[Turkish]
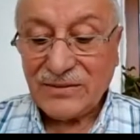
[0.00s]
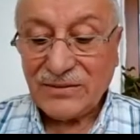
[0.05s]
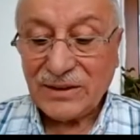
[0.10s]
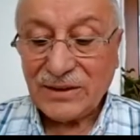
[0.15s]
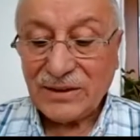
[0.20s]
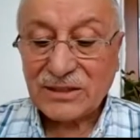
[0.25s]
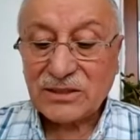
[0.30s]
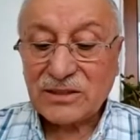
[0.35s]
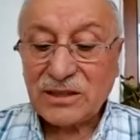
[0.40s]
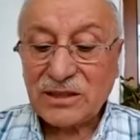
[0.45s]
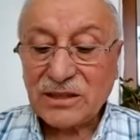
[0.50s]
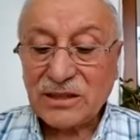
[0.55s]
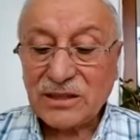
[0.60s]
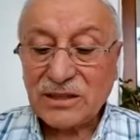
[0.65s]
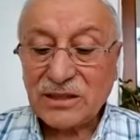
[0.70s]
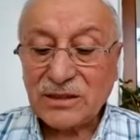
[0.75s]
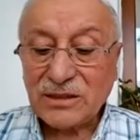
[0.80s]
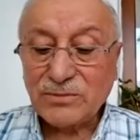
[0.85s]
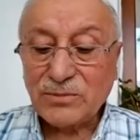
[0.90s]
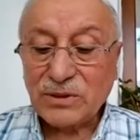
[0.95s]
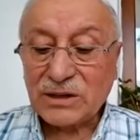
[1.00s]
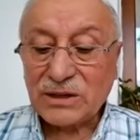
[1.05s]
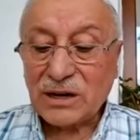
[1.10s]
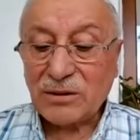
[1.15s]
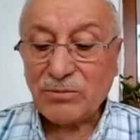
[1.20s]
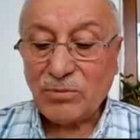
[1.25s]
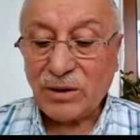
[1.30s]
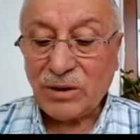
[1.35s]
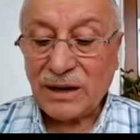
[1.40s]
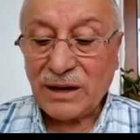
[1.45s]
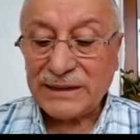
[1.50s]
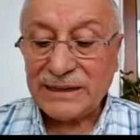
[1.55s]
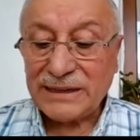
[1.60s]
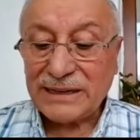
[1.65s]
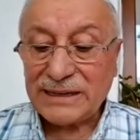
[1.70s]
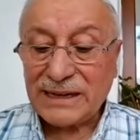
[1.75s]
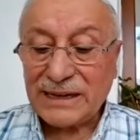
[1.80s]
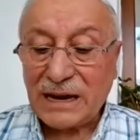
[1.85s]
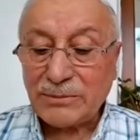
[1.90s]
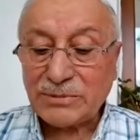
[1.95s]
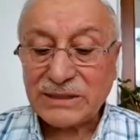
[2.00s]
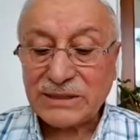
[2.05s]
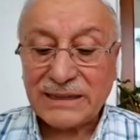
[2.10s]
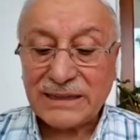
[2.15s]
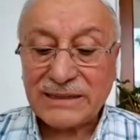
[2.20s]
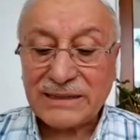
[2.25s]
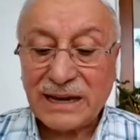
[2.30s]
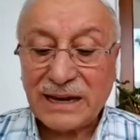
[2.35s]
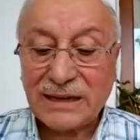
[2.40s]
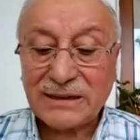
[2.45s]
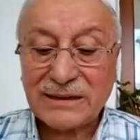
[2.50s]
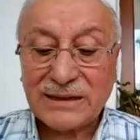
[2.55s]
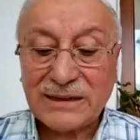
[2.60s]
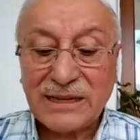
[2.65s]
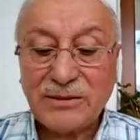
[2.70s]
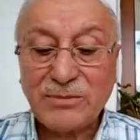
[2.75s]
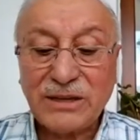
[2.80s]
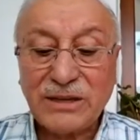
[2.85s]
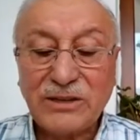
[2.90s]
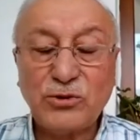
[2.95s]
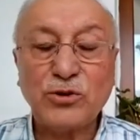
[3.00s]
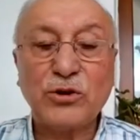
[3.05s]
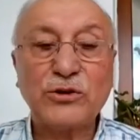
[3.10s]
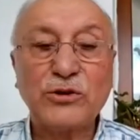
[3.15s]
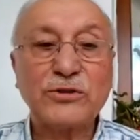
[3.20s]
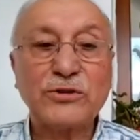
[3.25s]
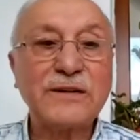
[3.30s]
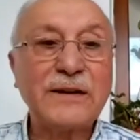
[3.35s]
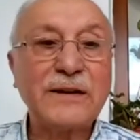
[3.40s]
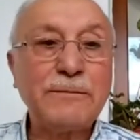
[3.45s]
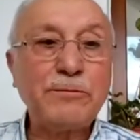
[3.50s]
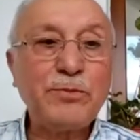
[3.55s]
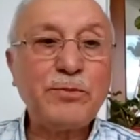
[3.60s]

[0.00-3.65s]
ve tıbbı Rabbani'ye remzen tergib ediyor.